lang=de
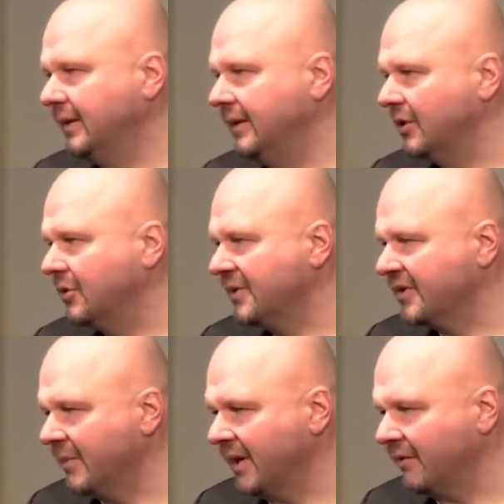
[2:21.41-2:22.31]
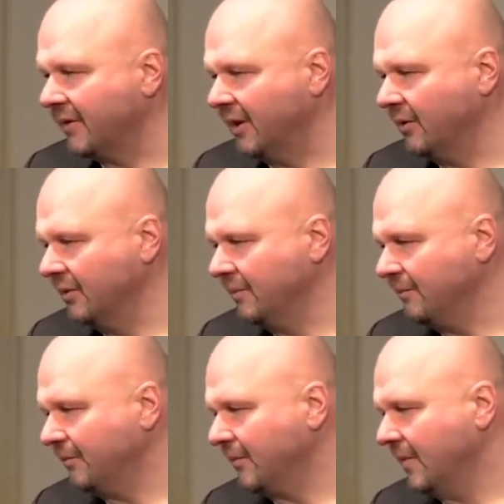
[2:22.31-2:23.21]
die Geschwister meiner Frau
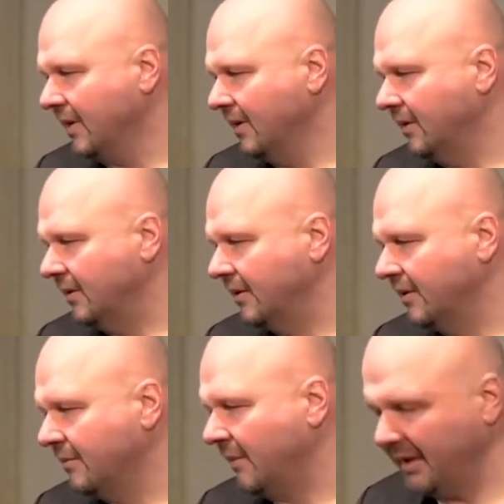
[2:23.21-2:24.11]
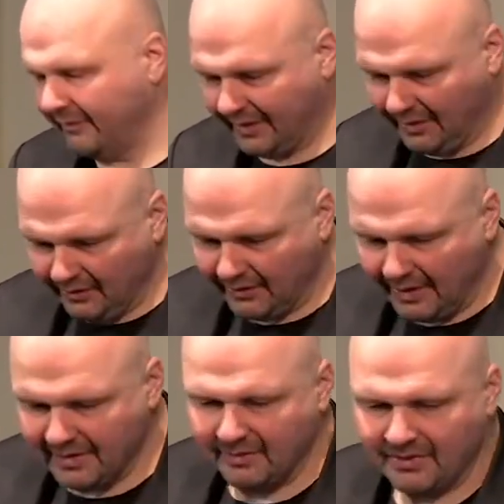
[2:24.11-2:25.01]
und meine Frau
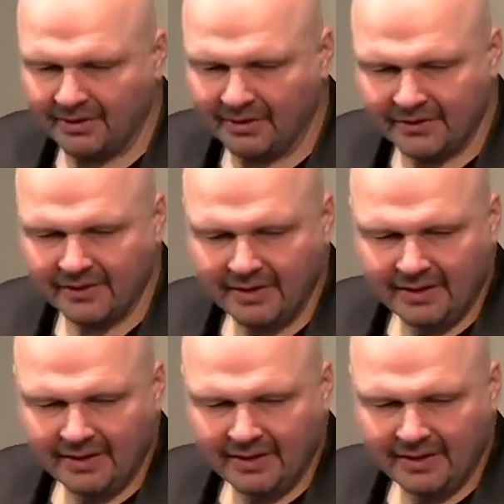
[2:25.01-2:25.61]
ganz besonders,